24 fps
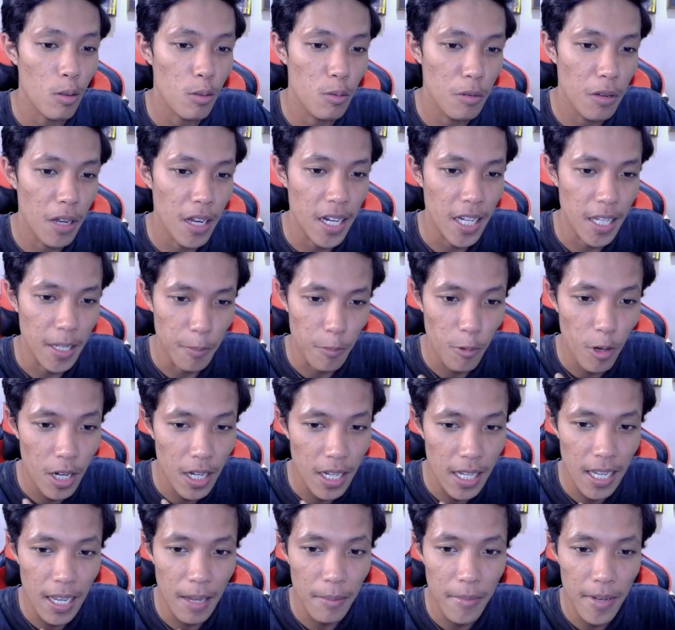juga guys buat di
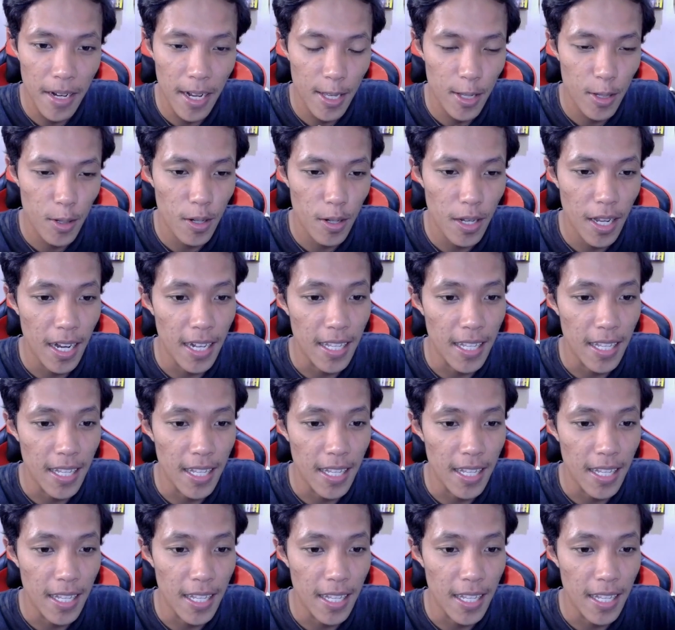game Clash Royale